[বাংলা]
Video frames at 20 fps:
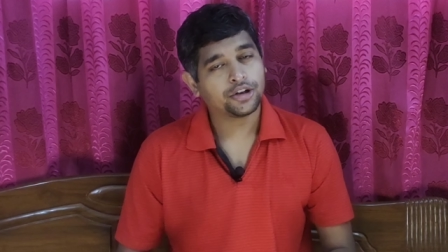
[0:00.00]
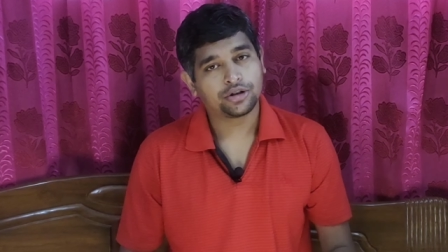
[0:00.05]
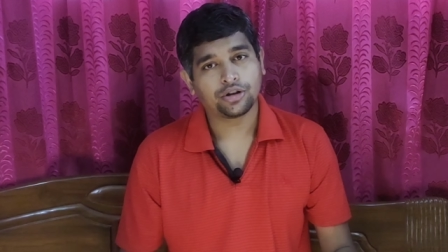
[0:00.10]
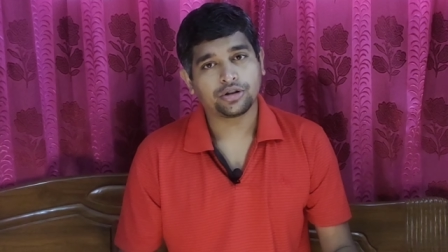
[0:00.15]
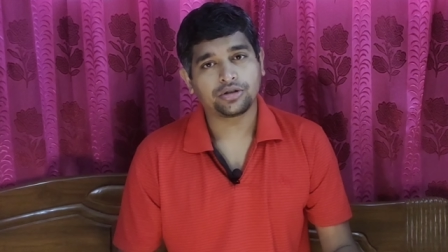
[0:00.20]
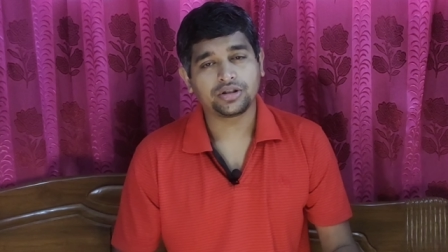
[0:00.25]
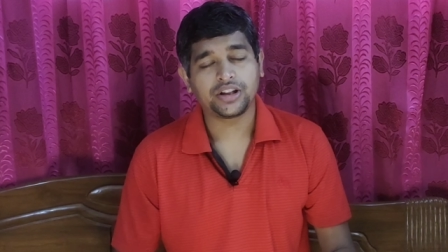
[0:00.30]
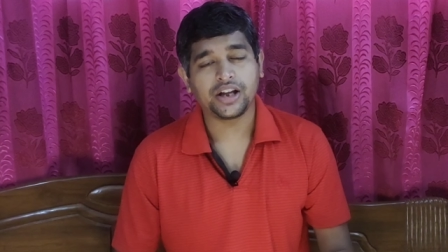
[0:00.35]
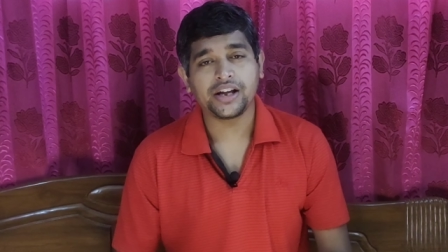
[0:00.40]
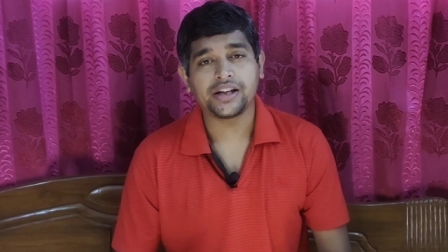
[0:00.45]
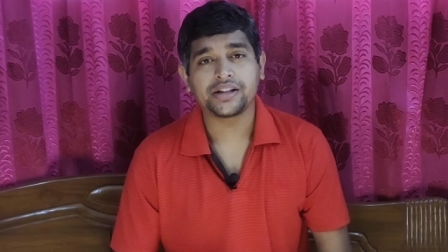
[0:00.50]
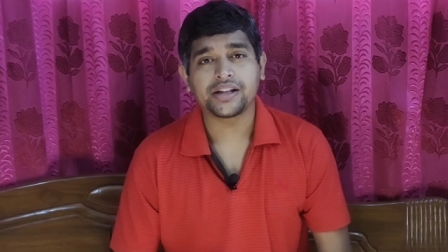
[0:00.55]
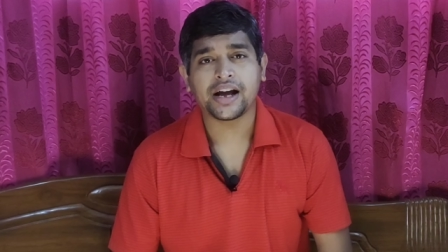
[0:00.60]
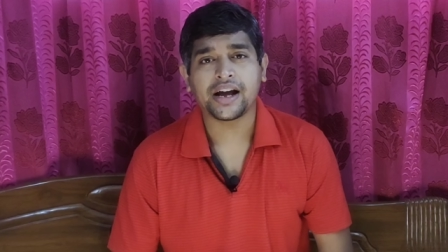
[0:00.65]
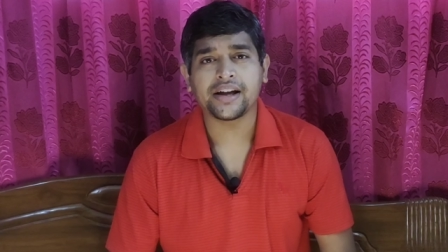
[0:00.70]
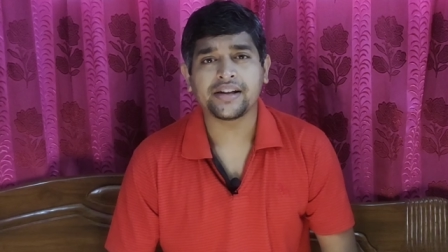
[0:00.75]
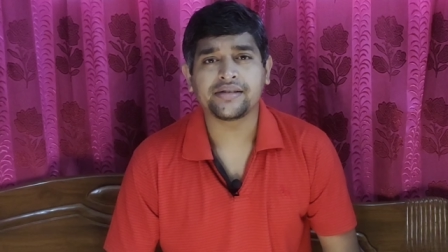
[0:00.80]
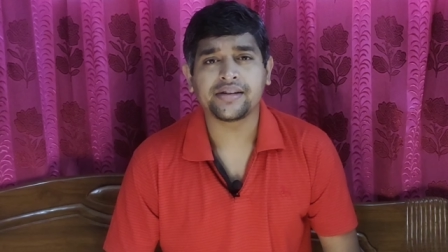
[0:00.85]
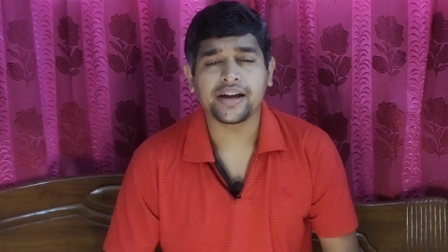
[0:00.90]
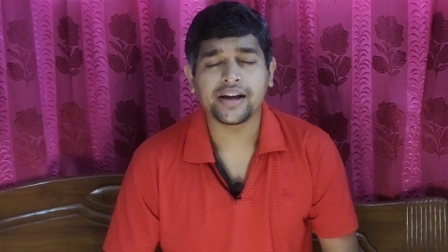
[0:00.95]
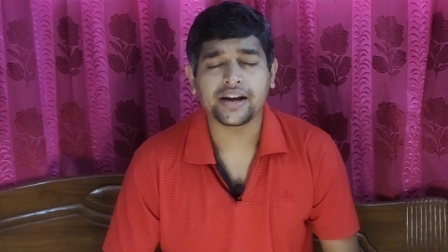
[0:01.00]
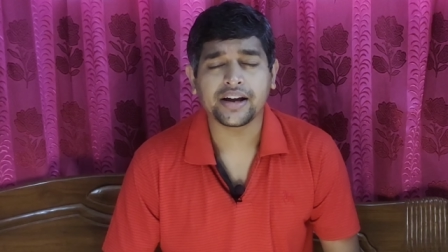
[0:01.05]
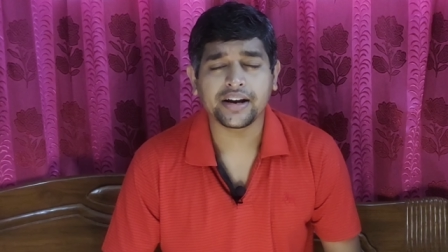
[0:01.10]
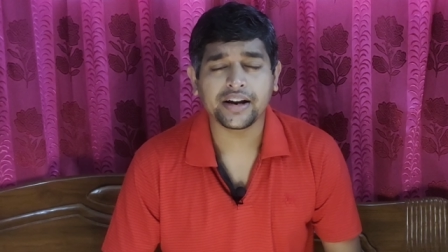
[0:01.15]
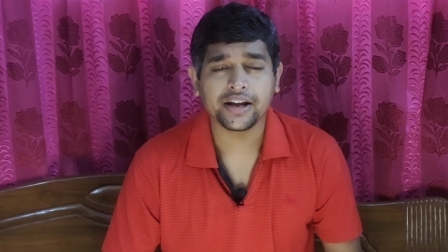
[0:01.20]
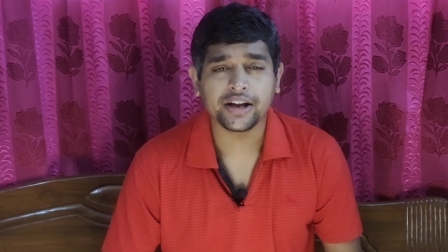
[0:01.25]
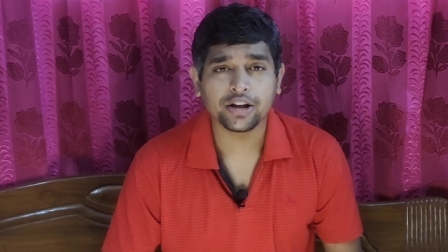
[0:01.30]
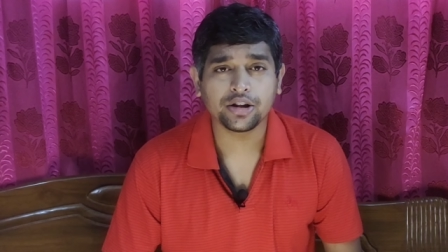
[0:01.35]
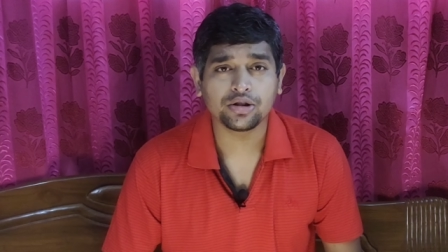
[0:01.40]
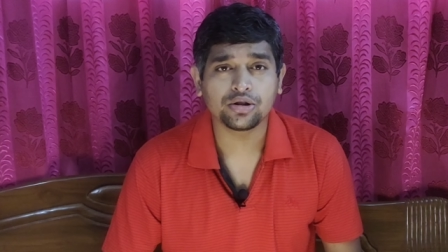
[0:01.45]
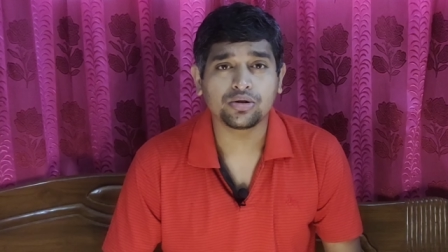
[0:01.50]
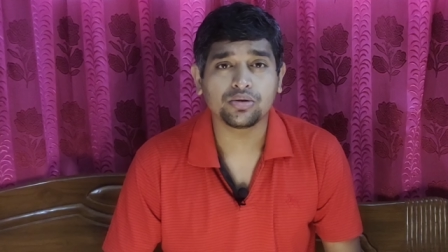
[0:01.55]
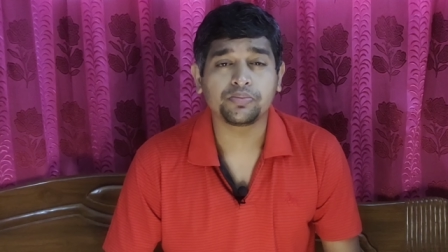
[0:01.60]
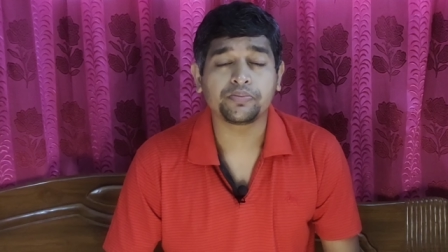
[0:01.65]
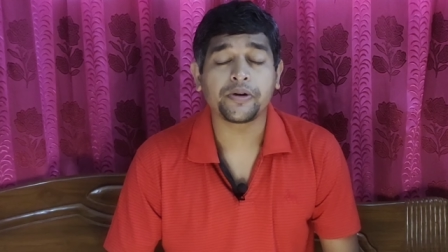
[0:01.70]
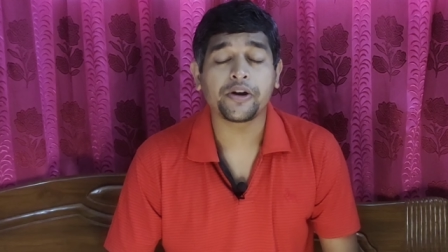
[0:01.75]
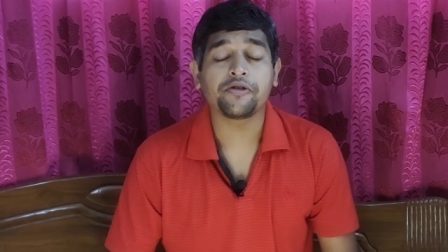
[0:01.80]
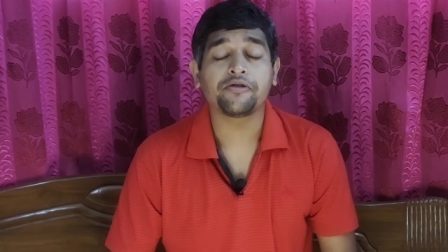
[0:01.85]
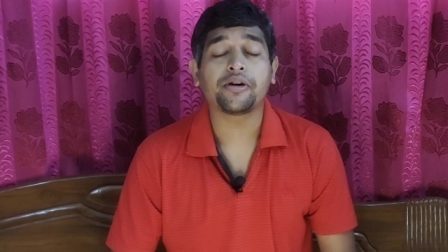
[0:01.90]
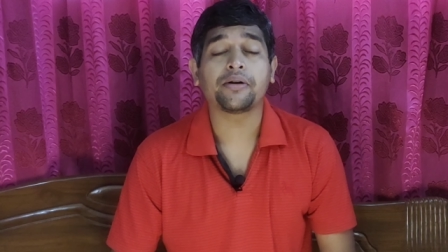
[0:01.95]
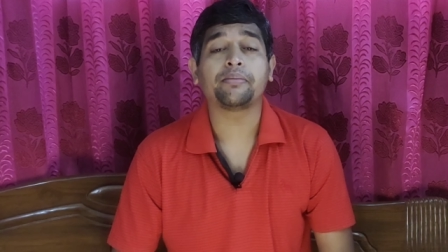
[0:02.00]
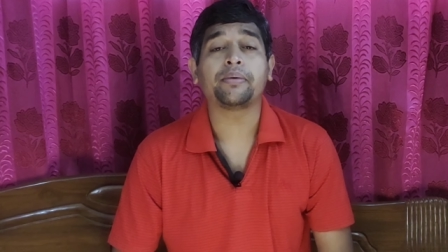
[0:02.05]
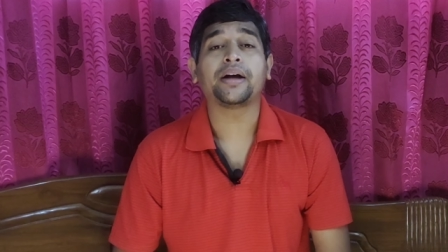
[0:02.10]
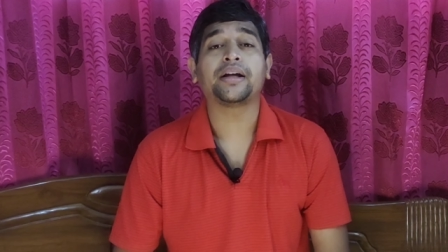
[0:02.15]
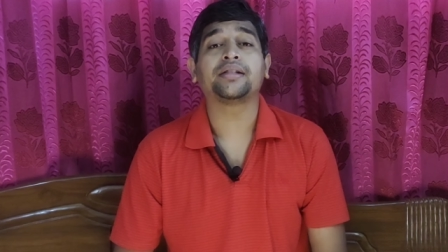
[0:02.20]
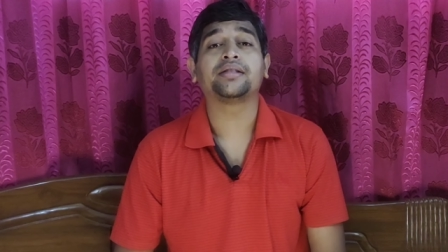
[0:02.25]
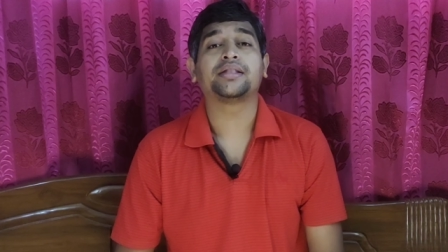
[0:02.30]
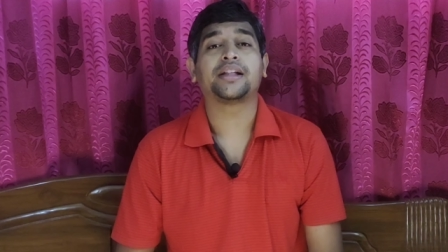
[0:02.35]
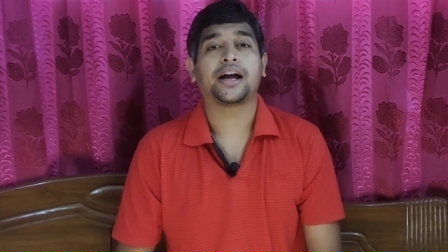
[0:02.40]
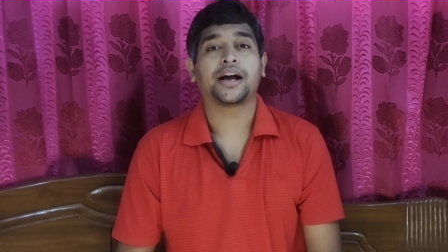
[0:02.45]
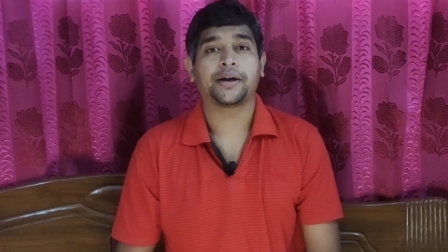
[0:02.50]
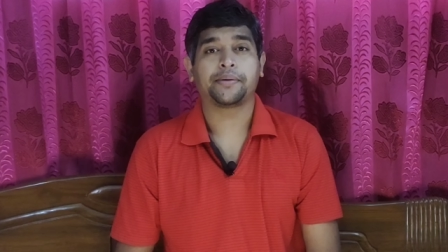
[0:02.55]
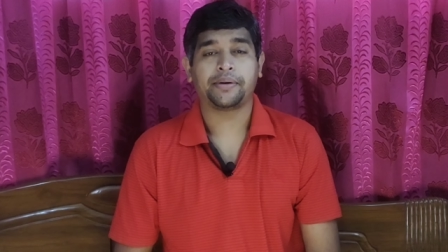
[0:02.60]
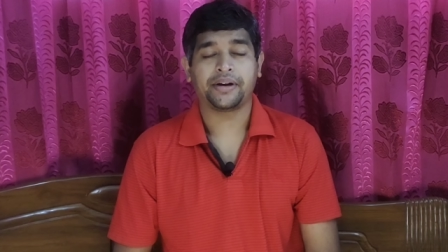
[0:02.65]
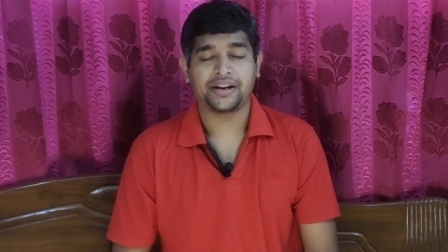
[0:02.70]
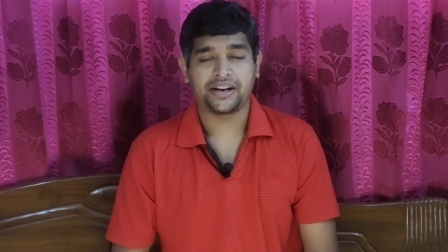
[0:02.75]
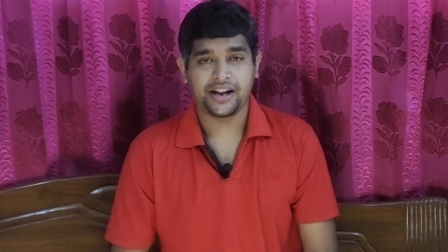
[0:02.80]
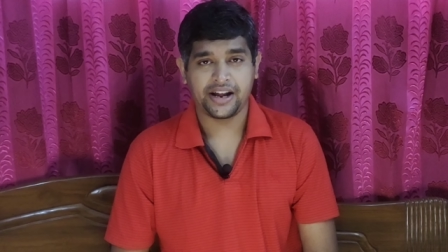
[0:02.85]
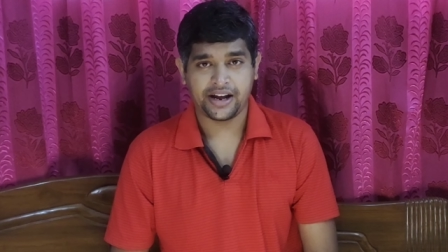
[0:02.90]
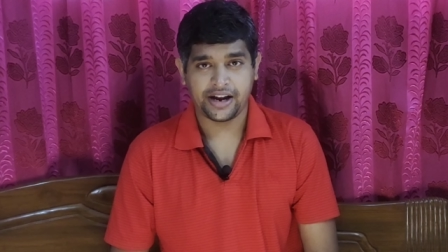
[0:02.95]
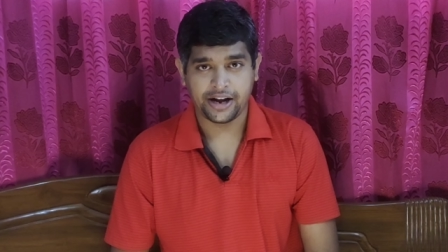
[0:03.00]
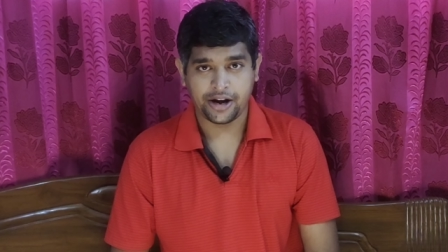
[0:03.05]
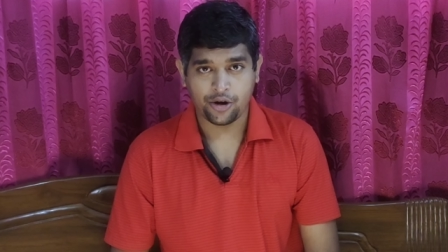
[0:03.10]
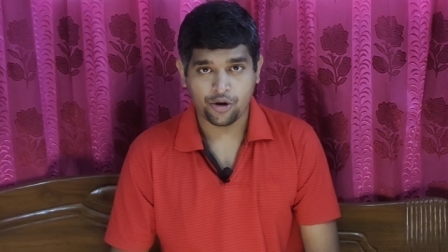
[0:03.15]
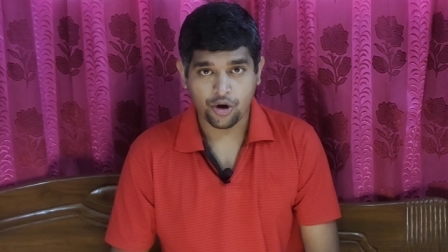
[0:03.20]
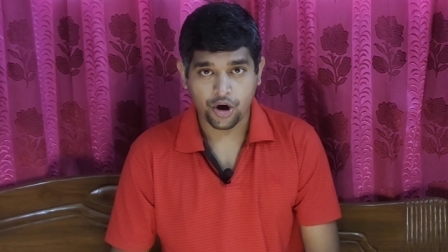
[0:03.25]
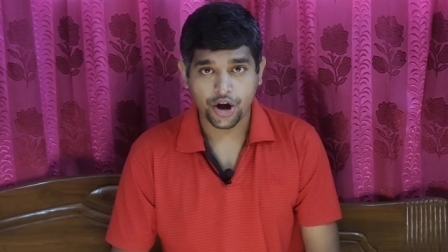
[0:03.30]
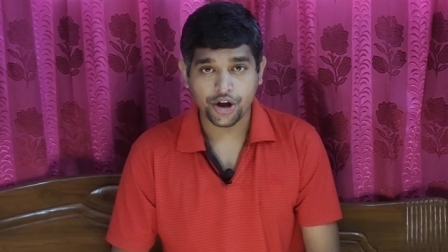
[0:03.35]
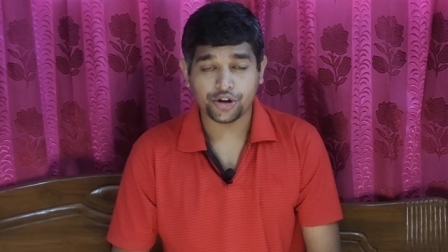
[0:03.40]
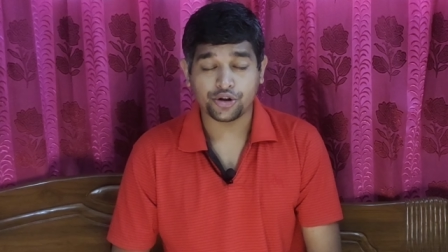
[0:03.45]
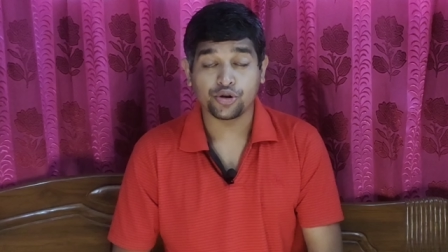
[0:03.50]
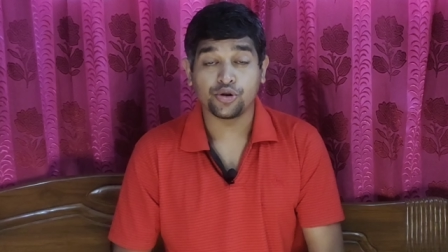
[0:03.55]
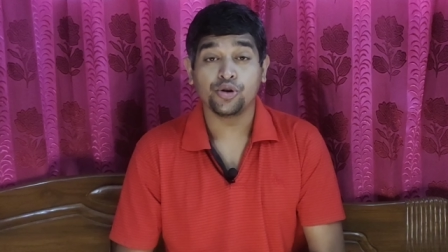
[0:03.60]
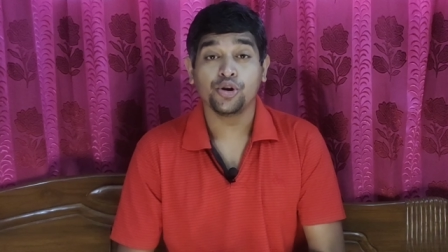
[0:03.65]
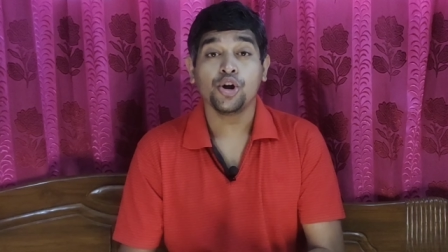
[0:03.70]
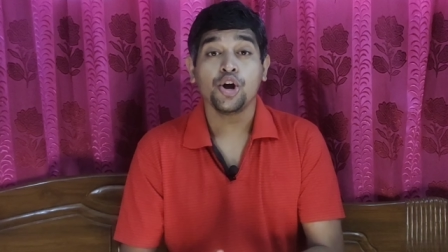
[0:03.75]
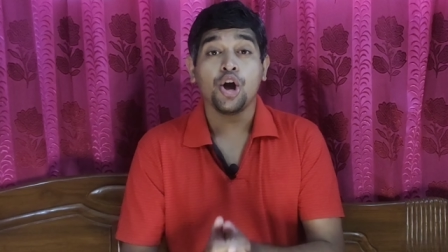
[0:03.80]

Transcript: সত্যিই তাই এখানে কিন্তু ফিফা ব্যান থাকবে সেখানে হয়তো